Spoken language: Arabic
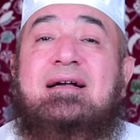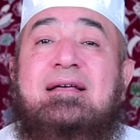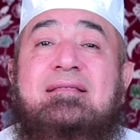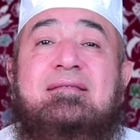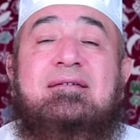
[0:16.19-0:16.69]

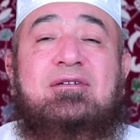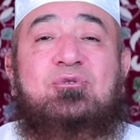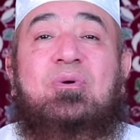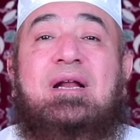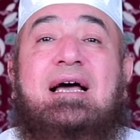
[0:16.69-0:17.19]
كثرة
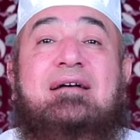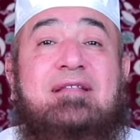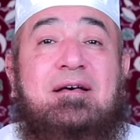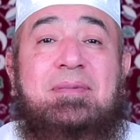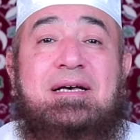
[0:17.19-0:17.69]

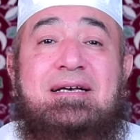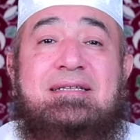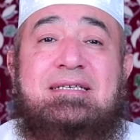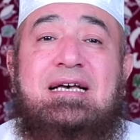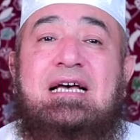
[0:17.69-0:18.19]
الختمات